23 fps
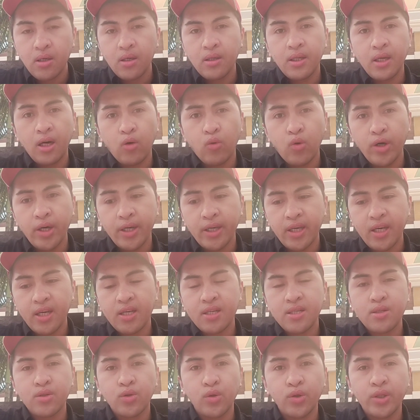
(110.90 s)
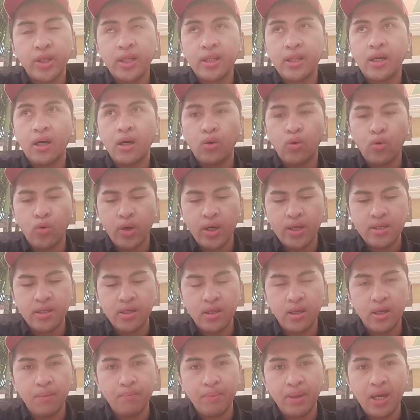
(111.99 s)
nag working student ako
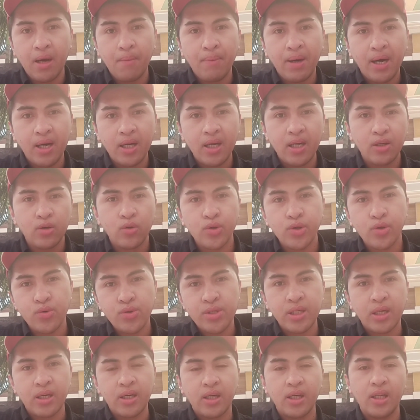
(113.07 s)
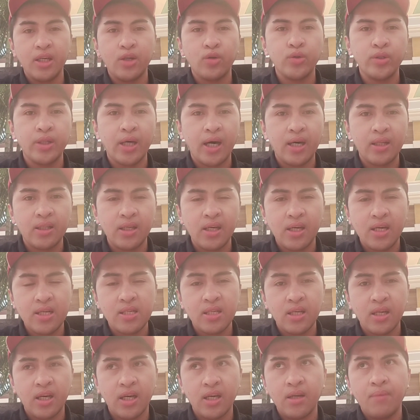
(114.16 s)
kasi pinapaaral ko yung sarili ko dati
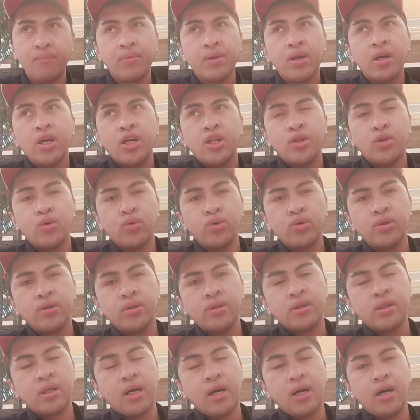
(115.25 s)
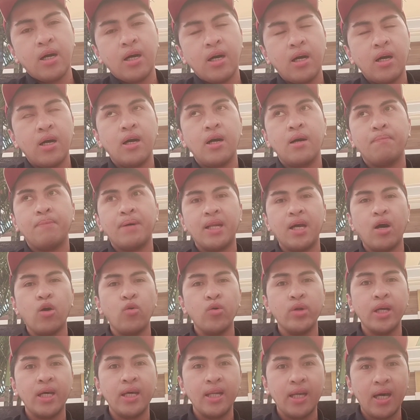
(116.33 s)
kasi nga nung
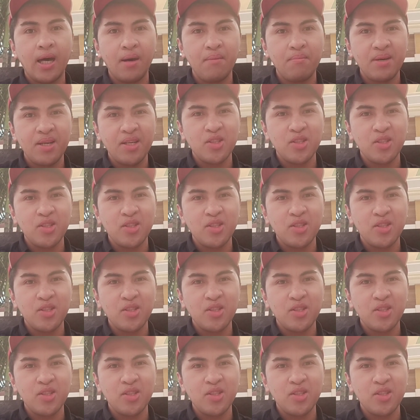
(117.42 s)
kapanahonan namin